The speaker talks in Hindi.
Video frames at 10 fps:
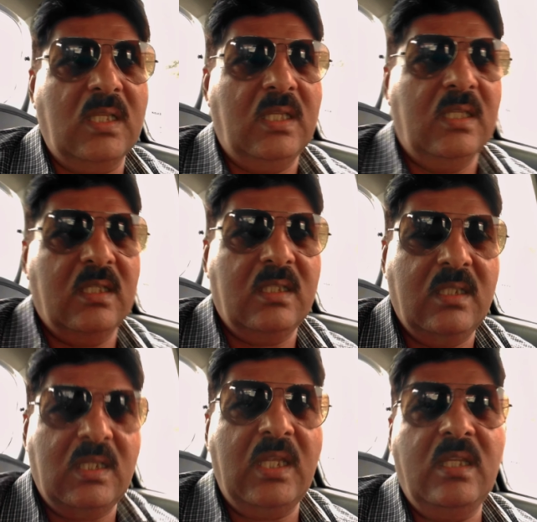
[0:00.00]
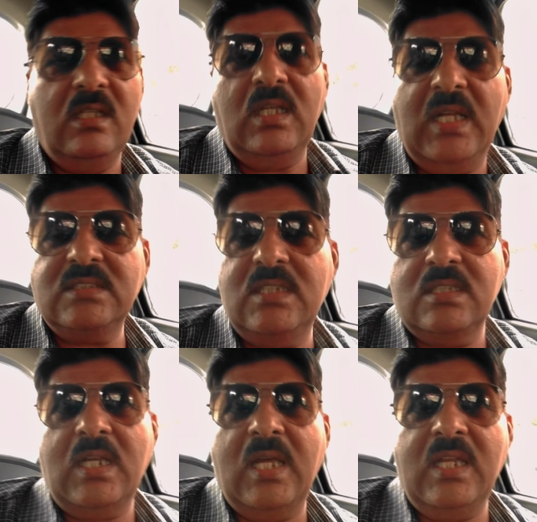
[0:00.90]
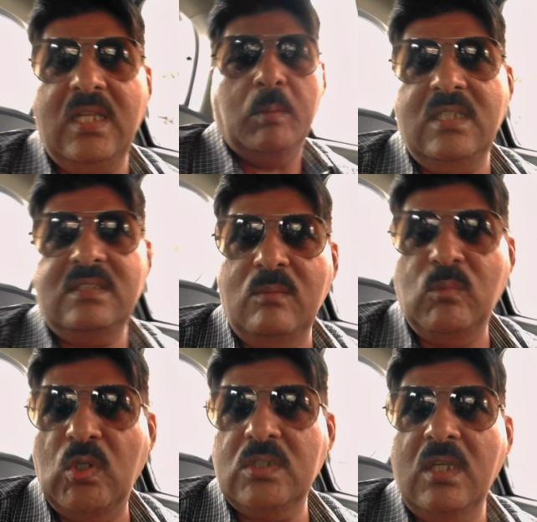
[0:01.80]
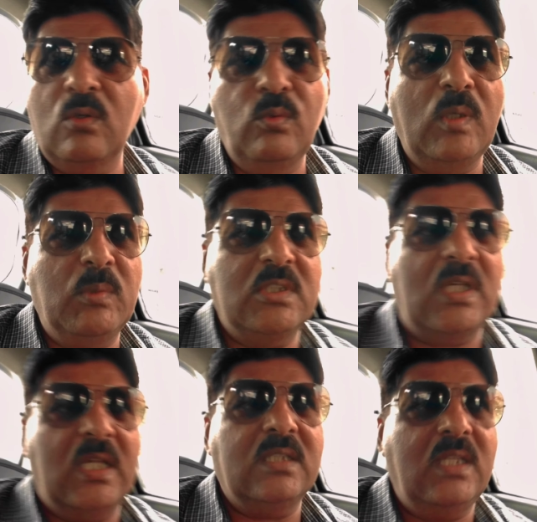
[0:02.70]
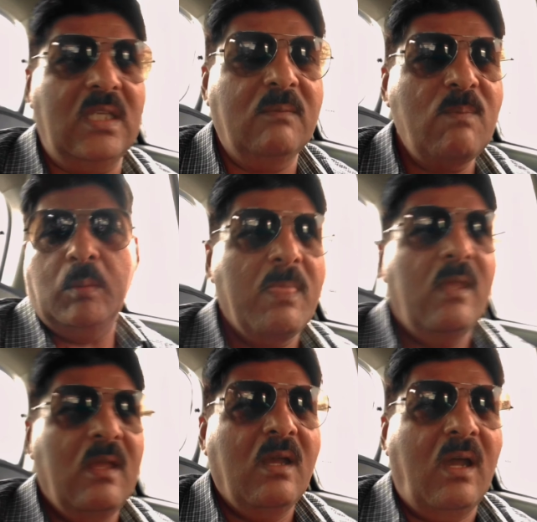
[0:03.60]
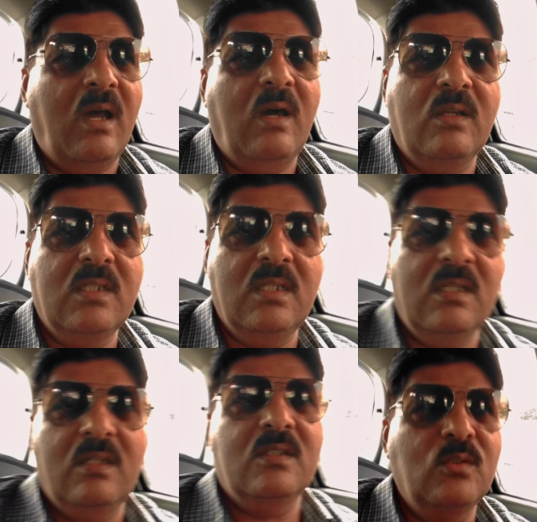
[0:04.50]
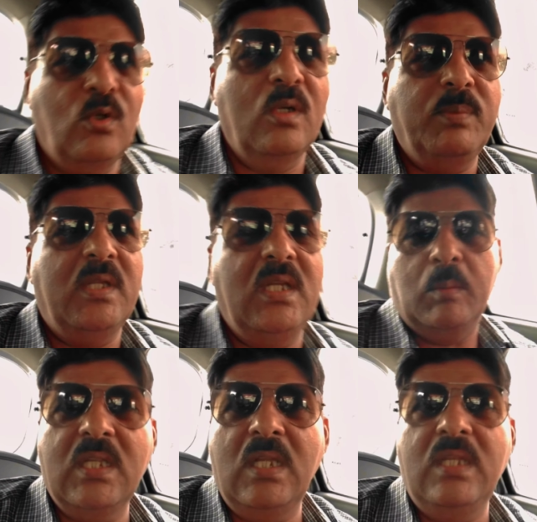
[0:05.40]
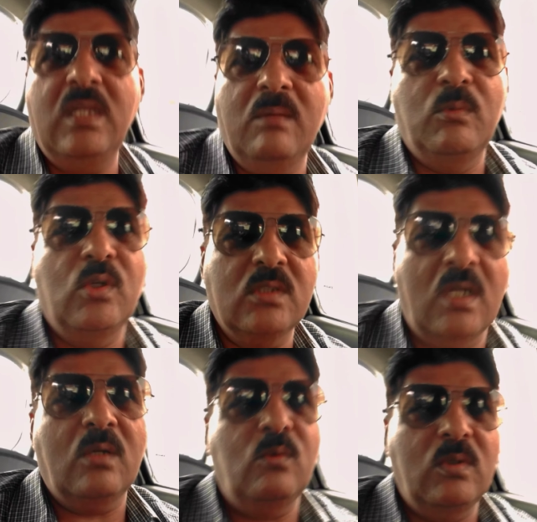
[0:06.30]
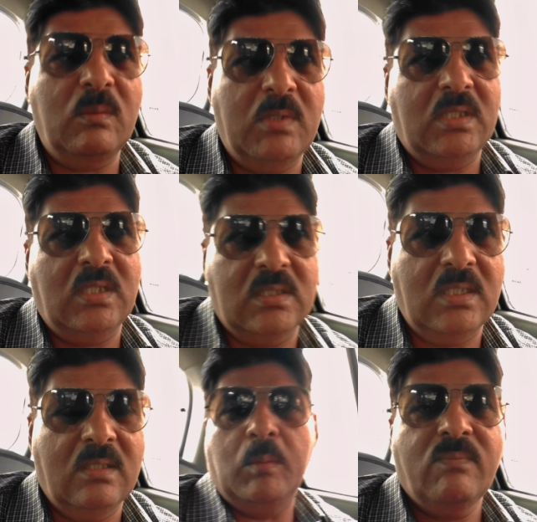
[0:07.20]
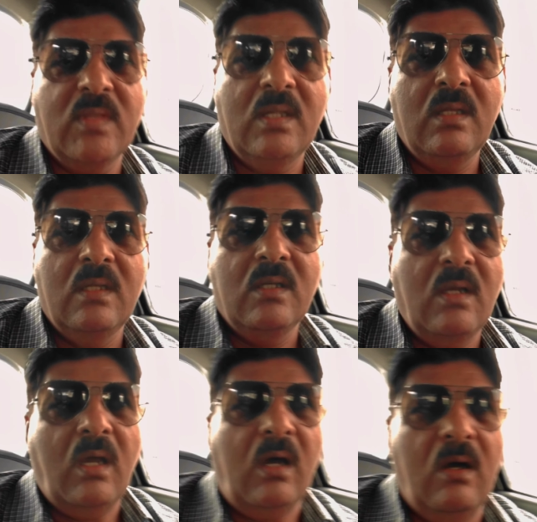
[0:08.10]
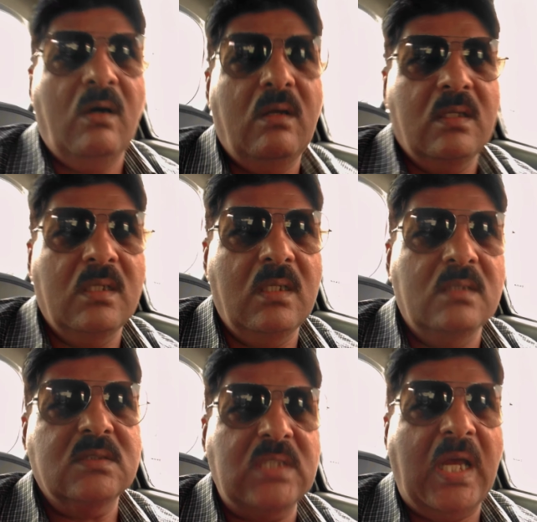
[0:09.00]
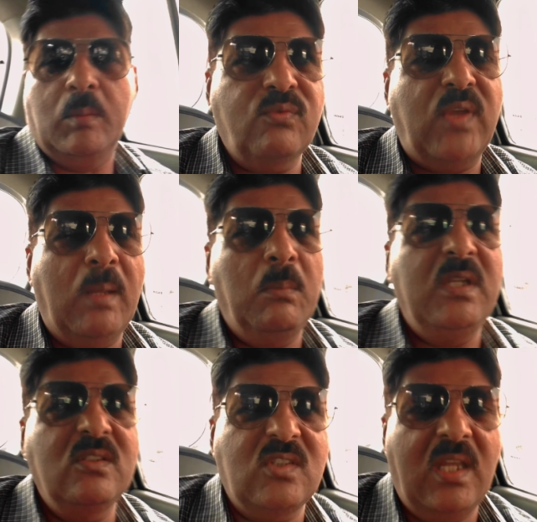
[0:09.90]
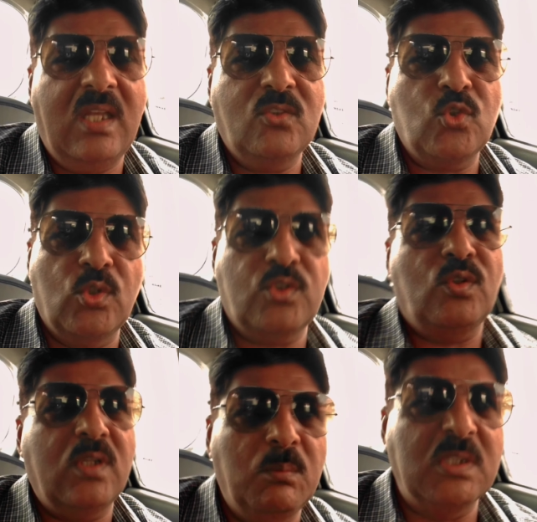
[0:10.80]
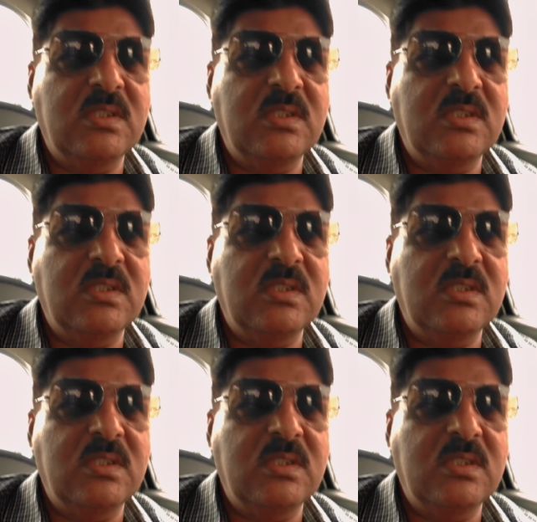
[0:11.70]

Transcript: कर लें नहीं ऐसे चला रहे हैं जैसे मौत के कुएं में चलाते हैं और रोड फिर इनके लिए मौत का कुआ बन जाता है और साथ फैमिलीज हैं छोटे छोटे